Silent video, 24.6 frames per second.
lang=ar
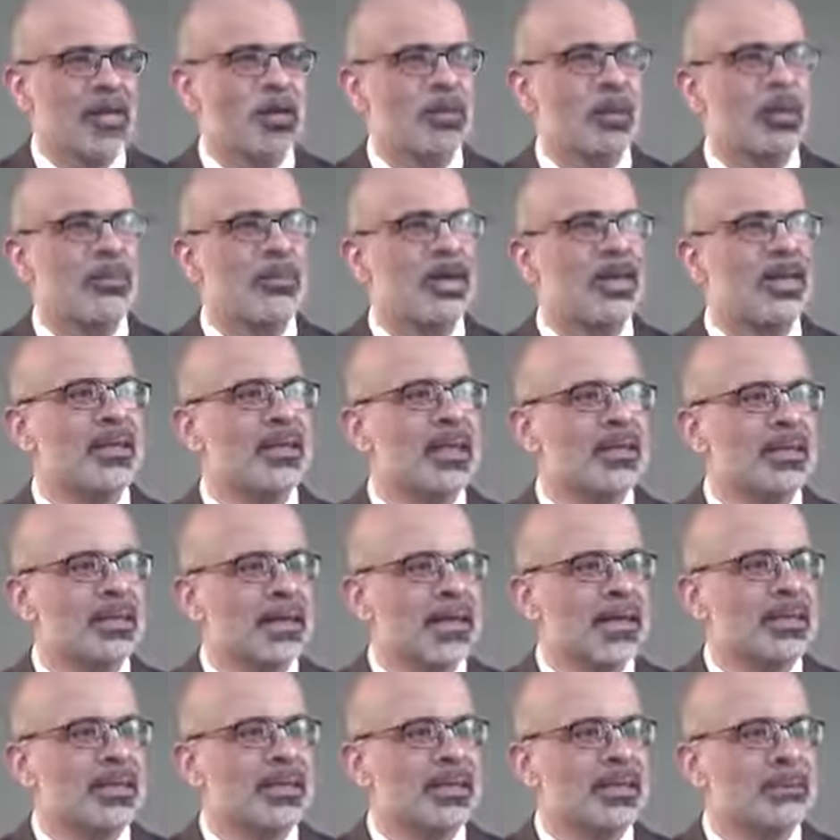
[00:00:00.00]
وماذا
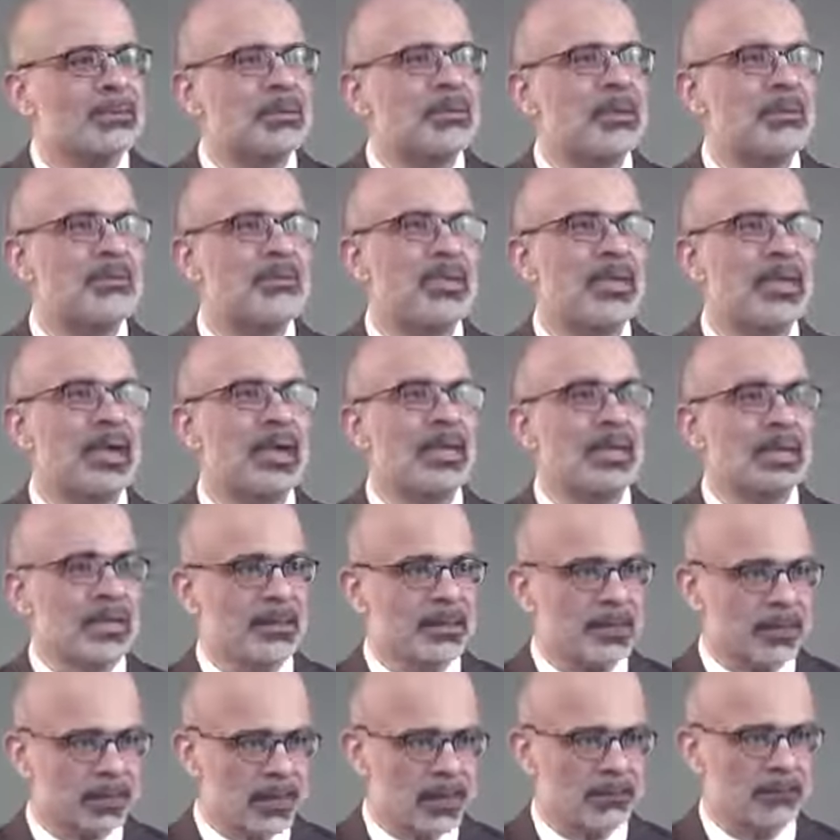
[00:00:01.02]
نعني بمبدا
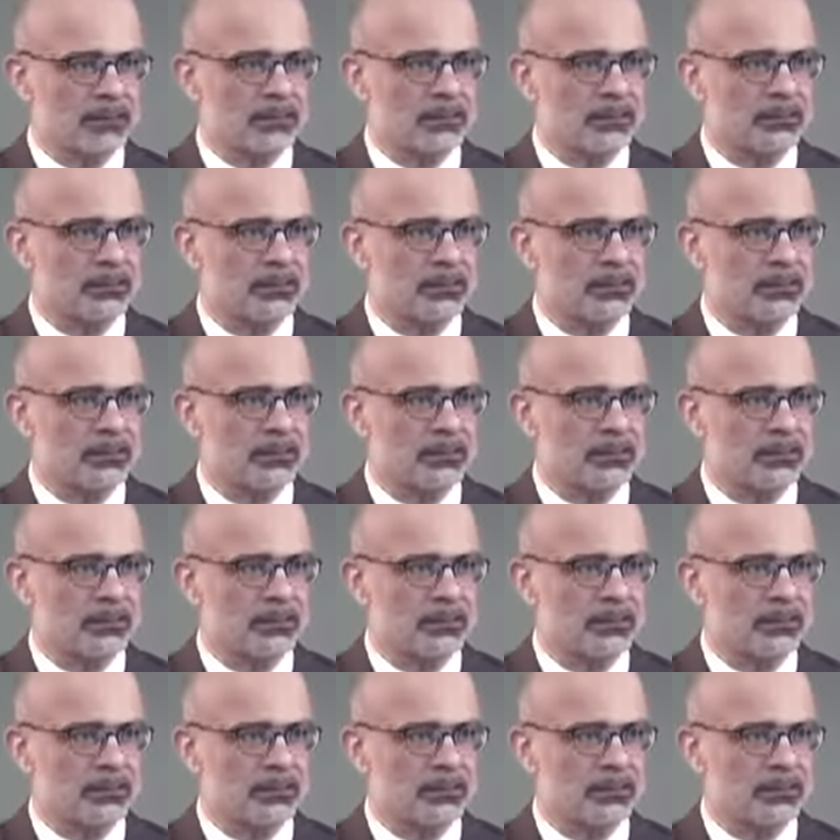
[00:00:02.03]
الاحترام